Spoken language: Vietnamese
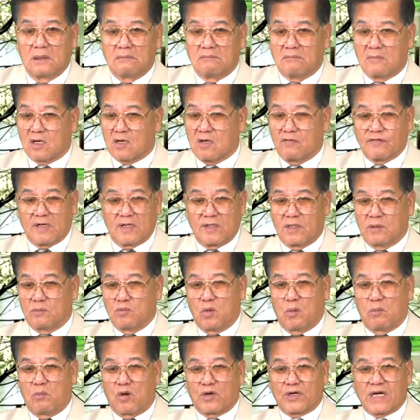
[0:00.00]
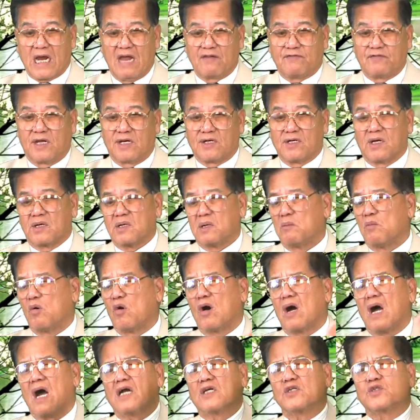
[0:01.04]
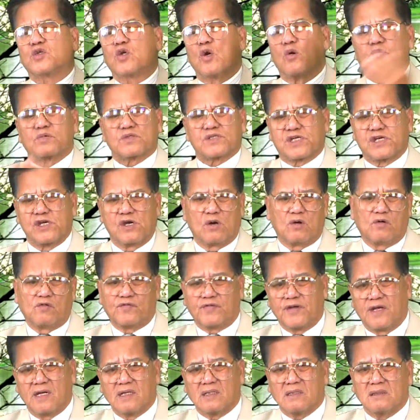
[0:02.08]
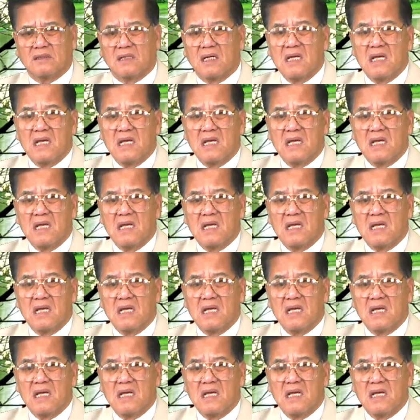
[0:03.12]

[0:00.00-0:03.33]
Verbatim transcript: mà có phải nó mua một hai viên nó nó mua hàng chục triệu viên